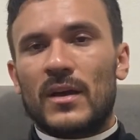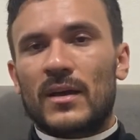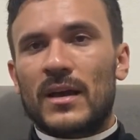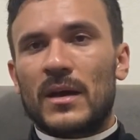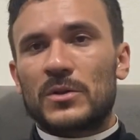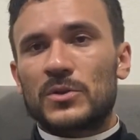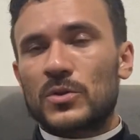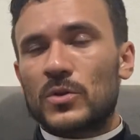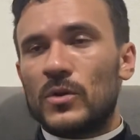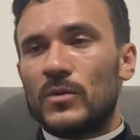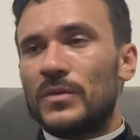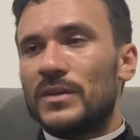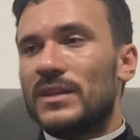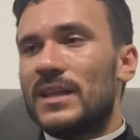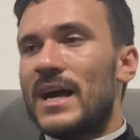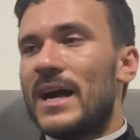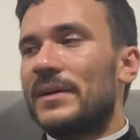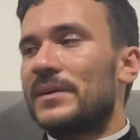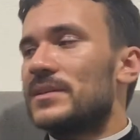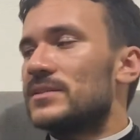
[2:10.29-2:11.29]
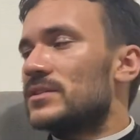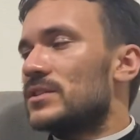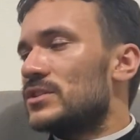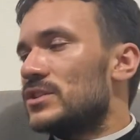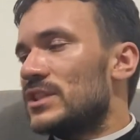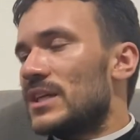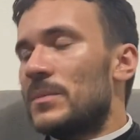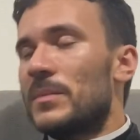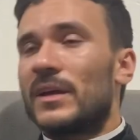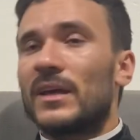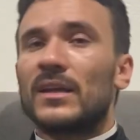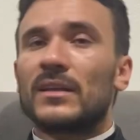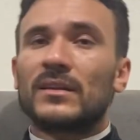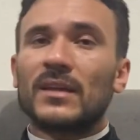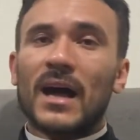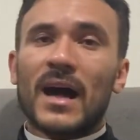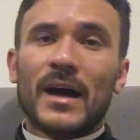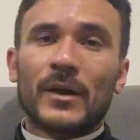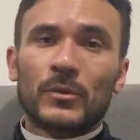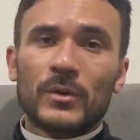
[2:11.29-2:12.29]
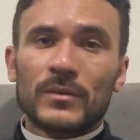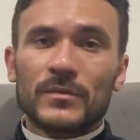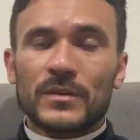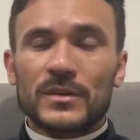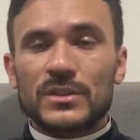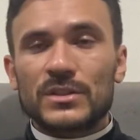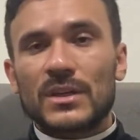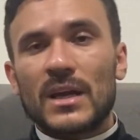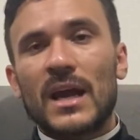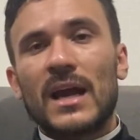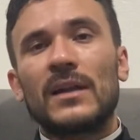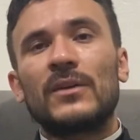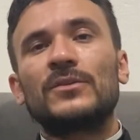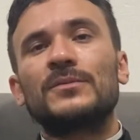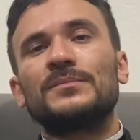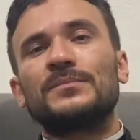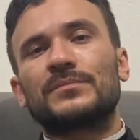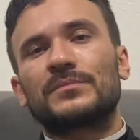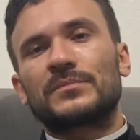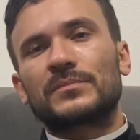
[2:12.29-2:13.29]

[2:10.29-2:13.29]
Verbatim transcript: Quero te convidar nesse dia a meditar o Evangelho